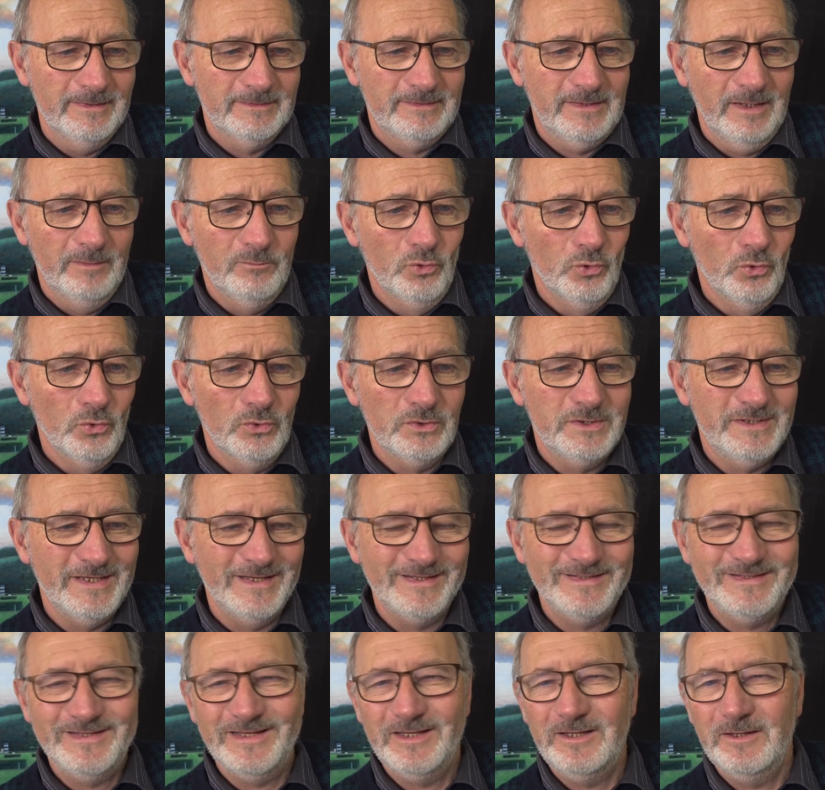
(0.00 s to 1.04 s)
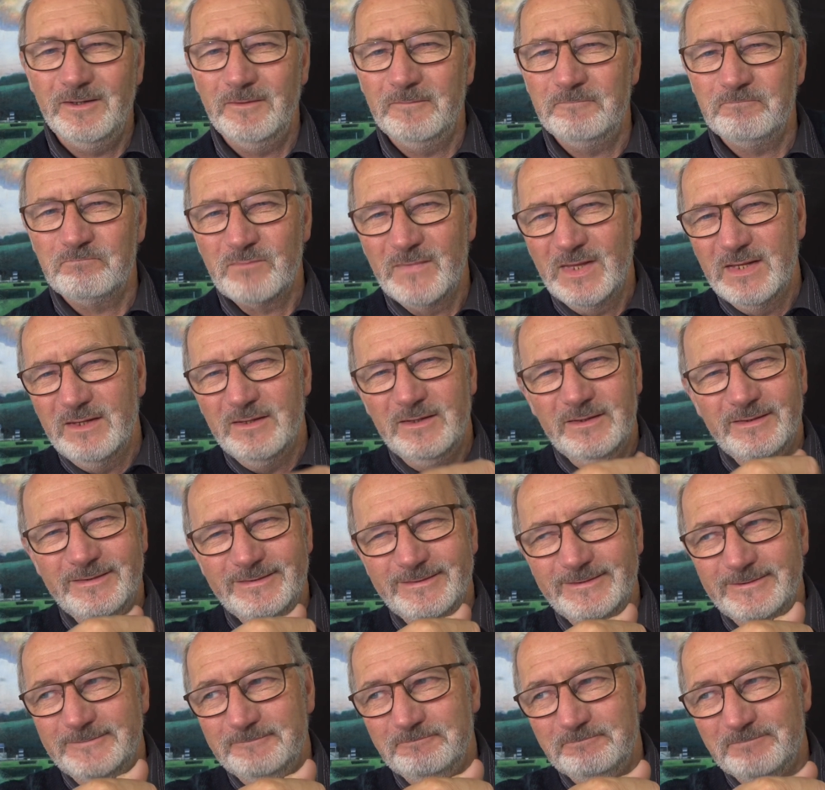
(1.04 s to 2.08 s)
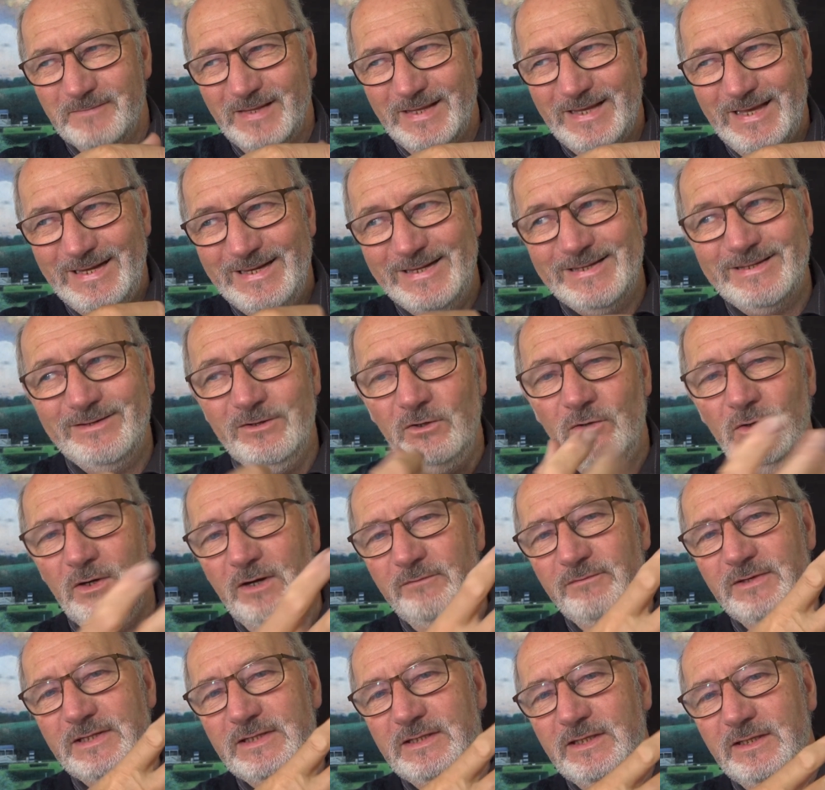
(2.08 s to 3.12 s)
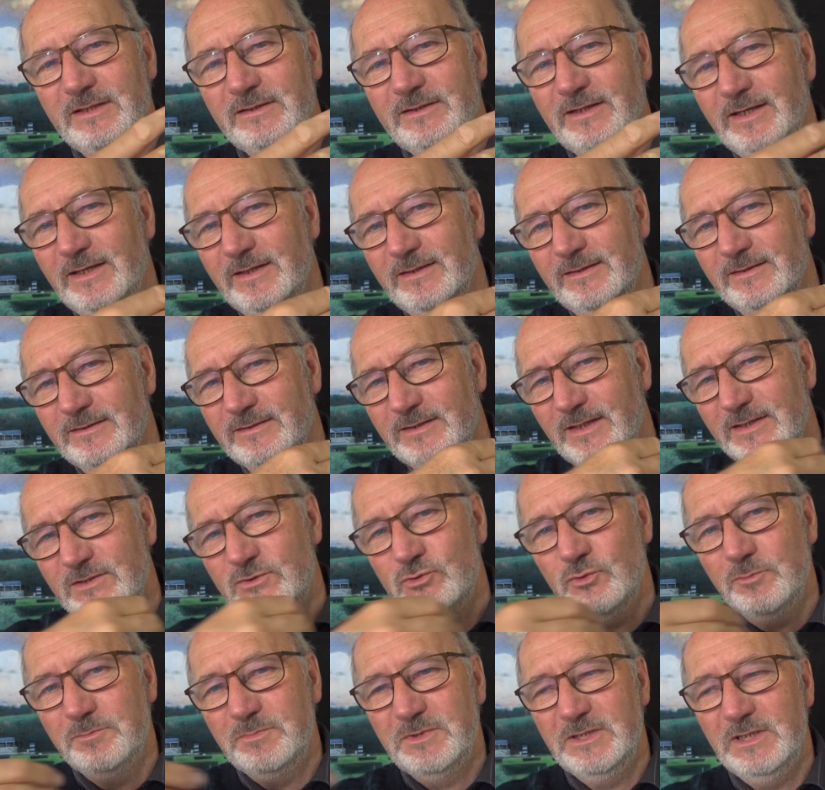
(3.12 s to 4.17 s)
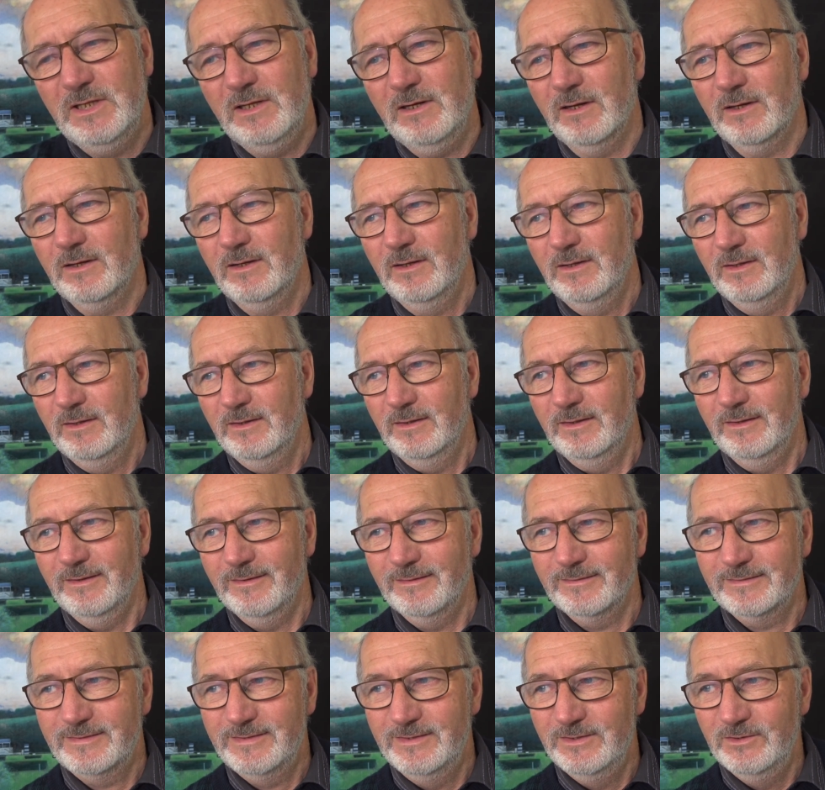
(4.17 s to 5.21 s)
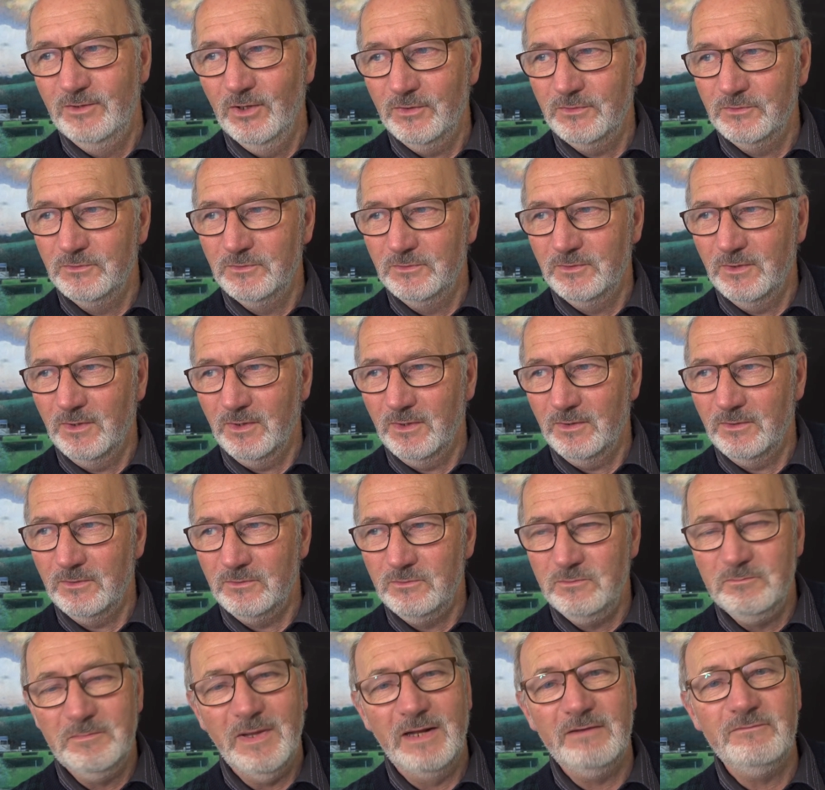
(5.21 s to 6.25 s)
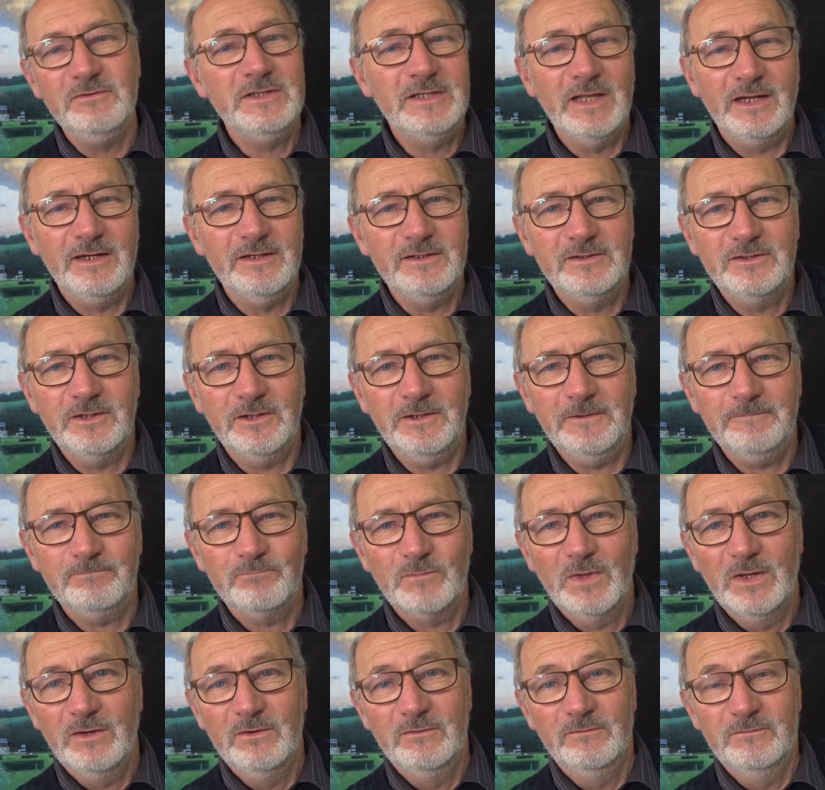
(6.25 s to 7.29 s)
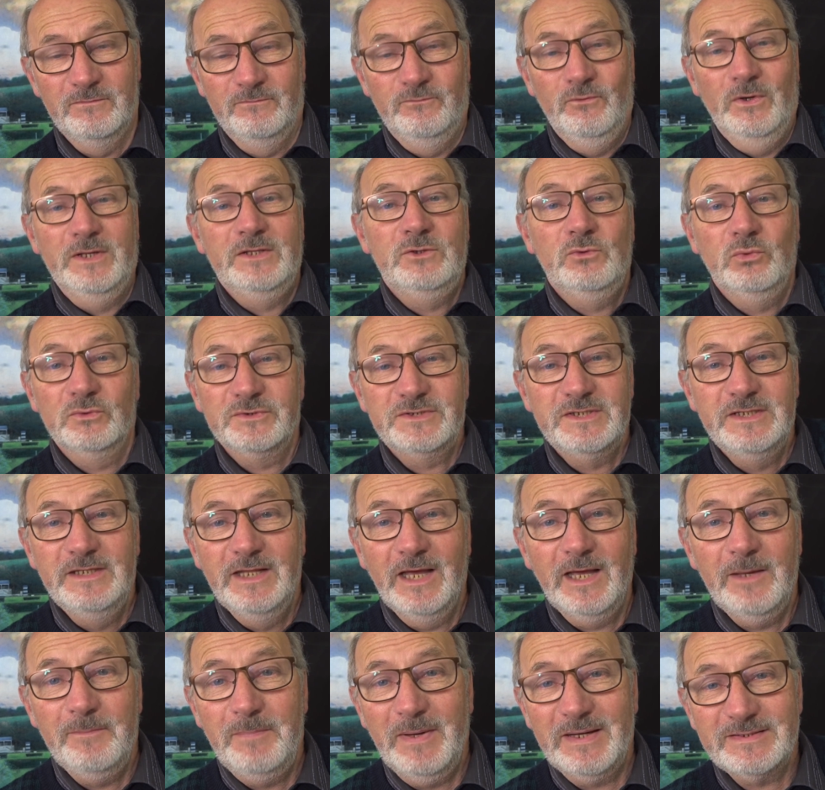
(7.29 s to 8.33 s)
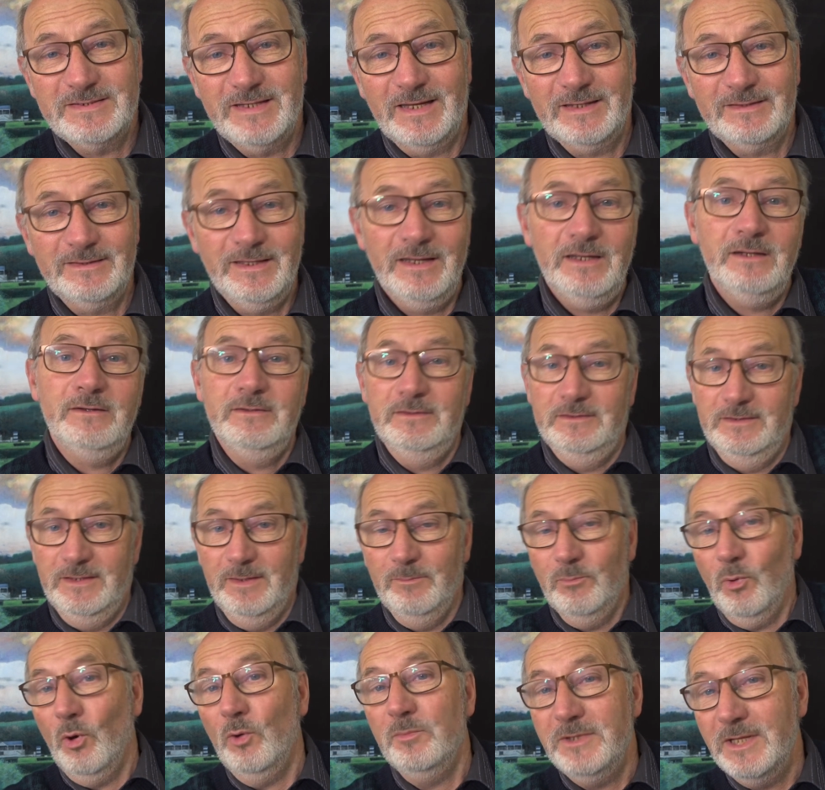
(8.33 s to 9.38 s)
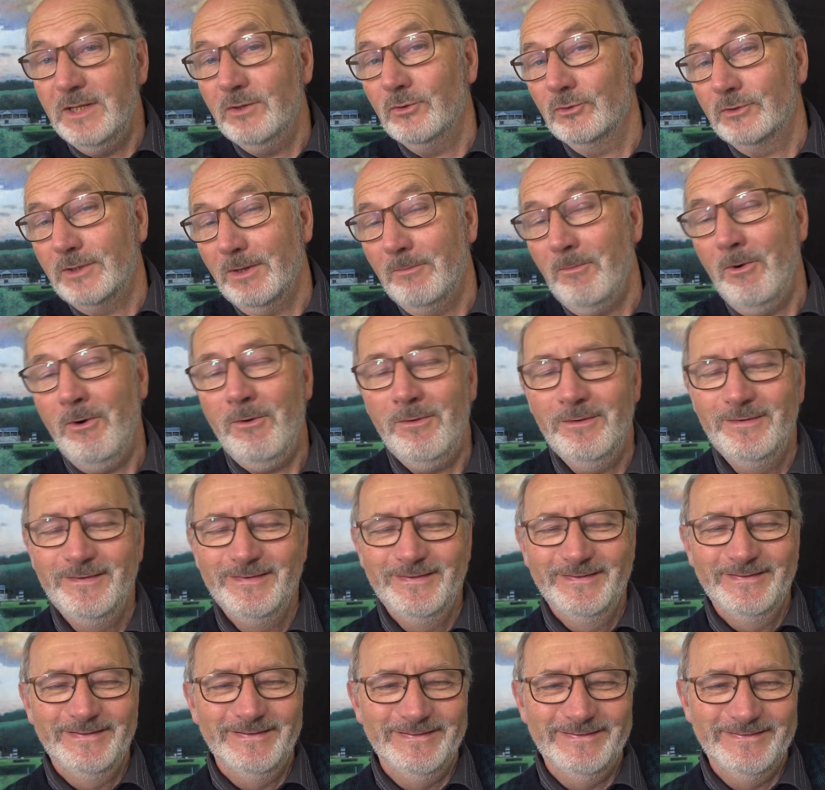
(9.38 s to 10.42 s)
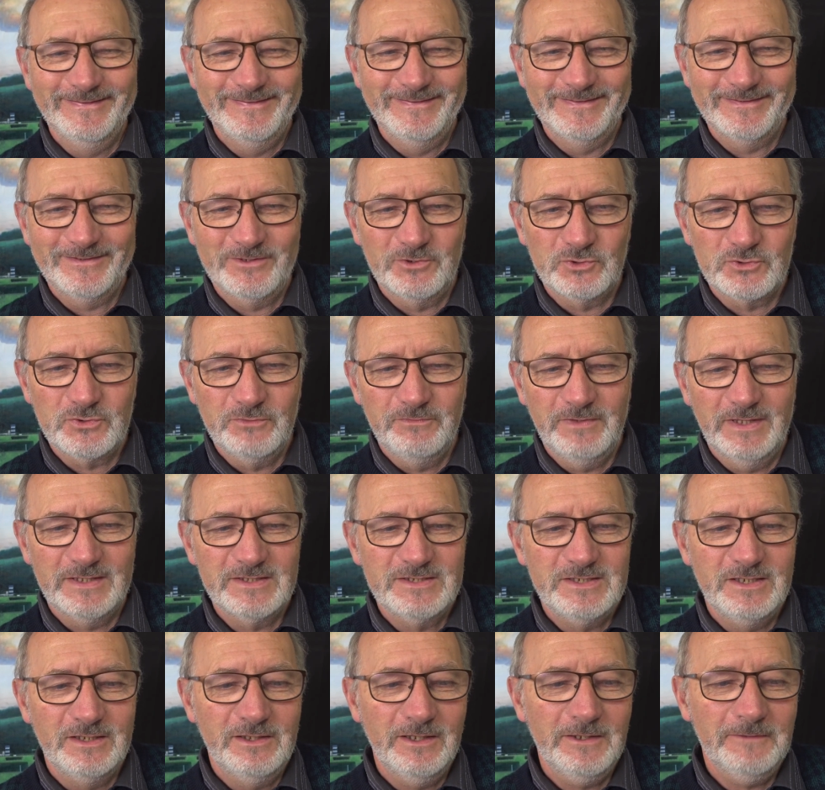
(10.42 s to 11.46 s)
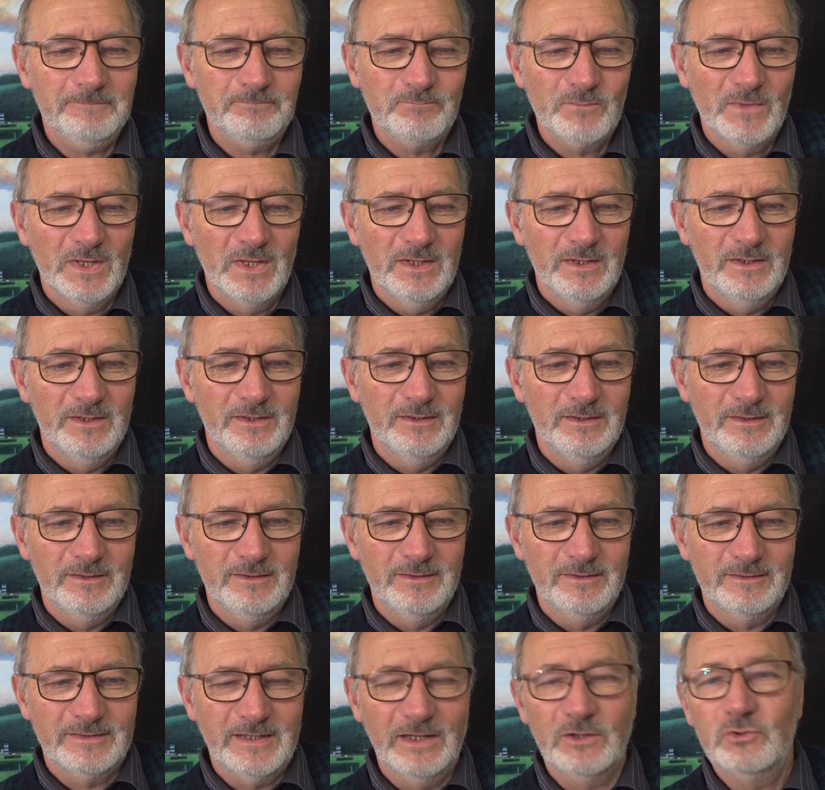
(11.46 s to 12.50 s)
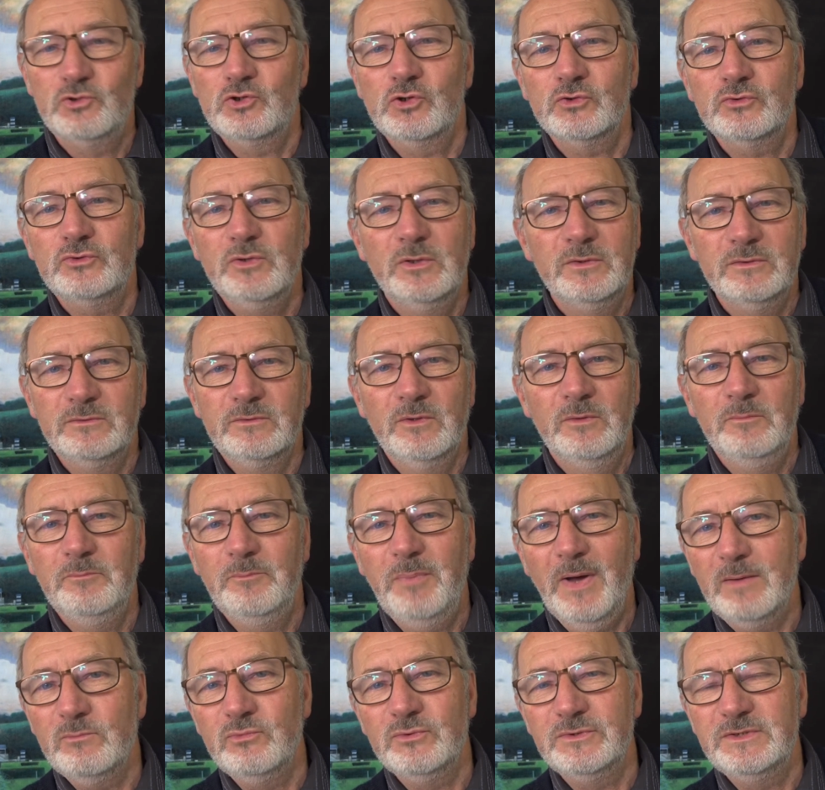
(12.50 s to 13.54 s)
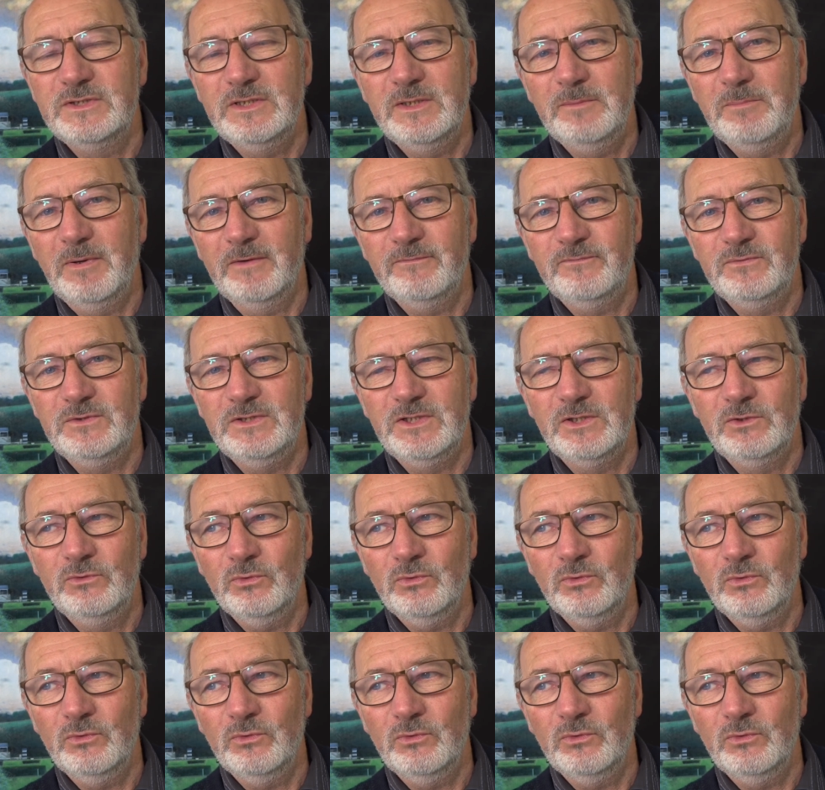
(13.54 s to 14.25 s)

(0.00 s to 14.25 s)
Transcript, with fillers: tableau qui a été euh, élégant, avec des traits très subtils, euh, qui donne une, belle vitalité, vont être considérés par certains, les premiers notamment, euh, que je viens de citer, euh, quelque chose de, ne pas abouti, pas fini.